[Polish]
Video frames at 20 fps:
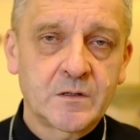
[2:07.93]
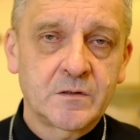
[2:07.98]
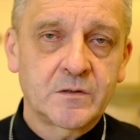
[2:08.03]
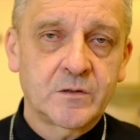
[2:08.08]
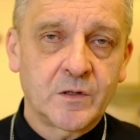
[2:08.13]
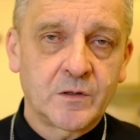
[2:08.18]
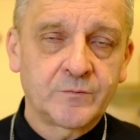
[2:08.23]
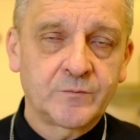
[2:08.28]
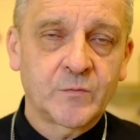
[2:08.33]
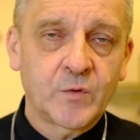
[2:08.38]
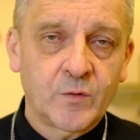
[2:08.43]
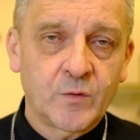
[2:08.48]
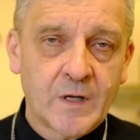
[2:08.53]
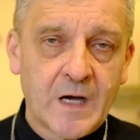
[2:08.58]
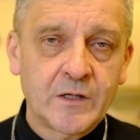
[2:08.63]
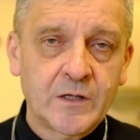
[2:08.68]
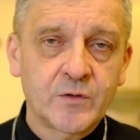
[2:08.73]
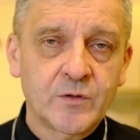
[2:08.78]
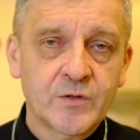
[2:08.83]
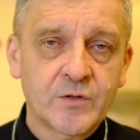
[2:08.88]
tą, tą
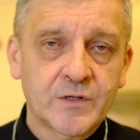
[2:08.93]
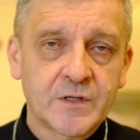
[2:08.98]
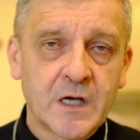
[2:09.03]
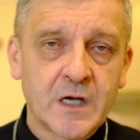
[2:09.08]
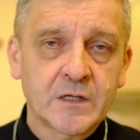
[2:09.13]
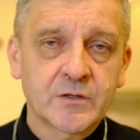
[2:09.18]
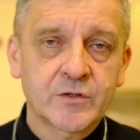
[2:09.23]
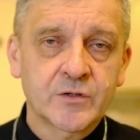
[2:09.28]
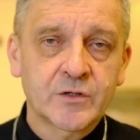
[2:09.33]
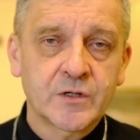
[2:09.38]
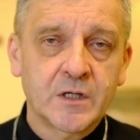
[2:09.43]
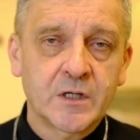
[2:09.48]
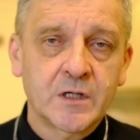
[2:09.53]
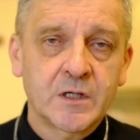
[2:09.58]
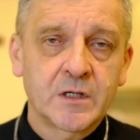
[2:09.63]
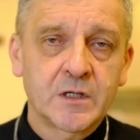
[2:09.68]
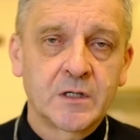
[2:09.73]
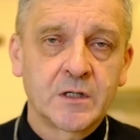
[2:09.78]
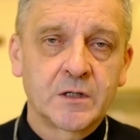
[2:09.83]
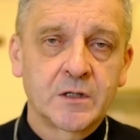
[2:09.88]
radość także
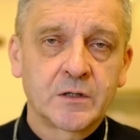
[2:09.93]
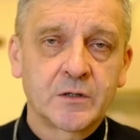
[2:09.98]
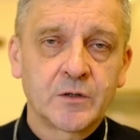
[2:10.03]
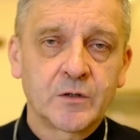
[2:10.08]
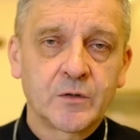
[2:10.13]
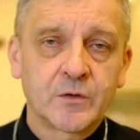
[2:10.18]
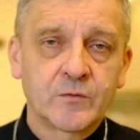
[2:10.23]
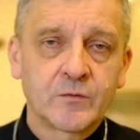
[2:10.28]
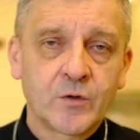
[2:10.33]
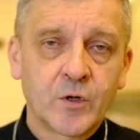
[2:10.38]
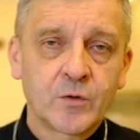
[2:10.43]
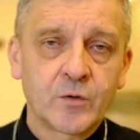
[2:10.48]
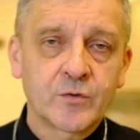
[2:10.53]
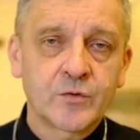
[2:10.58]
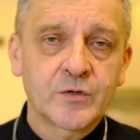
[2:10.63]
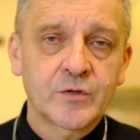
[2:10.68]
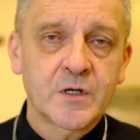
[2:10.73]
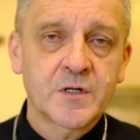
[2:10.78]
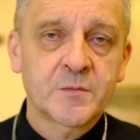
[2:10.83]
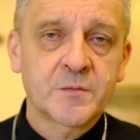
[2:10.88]
y,
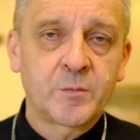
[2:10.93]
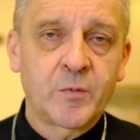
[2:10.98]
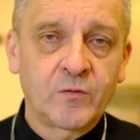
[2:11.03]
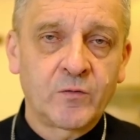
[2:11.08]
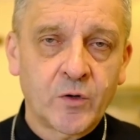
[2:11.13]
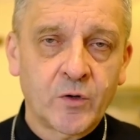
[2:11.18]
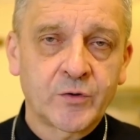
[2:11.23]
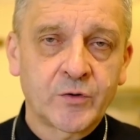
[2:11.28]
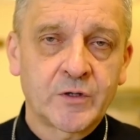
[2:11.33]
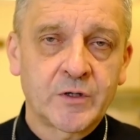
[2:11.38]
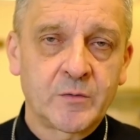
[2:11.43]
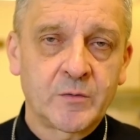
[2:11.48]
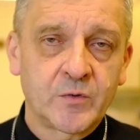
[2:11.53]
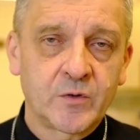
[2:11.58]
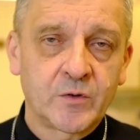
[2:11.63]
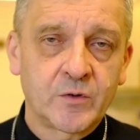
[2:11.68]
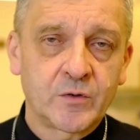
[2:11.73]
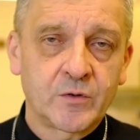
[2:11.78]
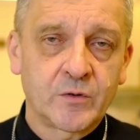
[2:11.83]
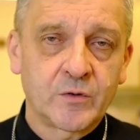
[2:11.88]
wiąże z powrotem
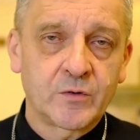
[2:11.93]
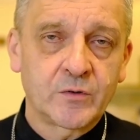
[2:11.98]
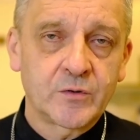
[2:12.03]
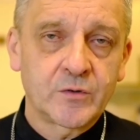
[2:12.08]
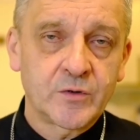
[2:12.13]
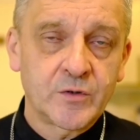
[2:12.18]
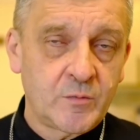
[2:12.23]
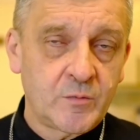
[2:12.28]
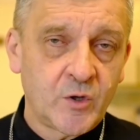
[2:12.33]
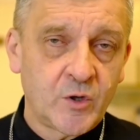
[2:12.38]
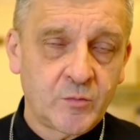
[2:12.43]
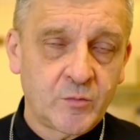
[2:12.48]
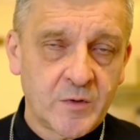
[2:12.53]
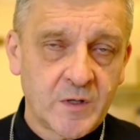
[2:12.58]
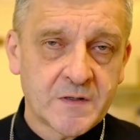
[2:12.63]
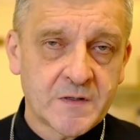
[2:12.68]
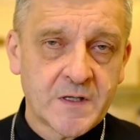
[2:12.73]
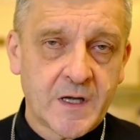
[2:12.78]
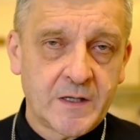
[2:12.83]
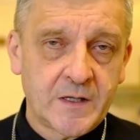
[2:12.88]
do ziemi
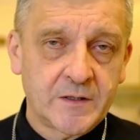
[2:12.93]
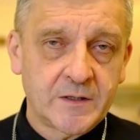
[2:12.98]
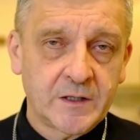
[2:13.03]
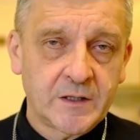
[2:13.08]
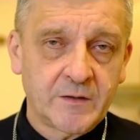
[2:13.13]
obiecanej.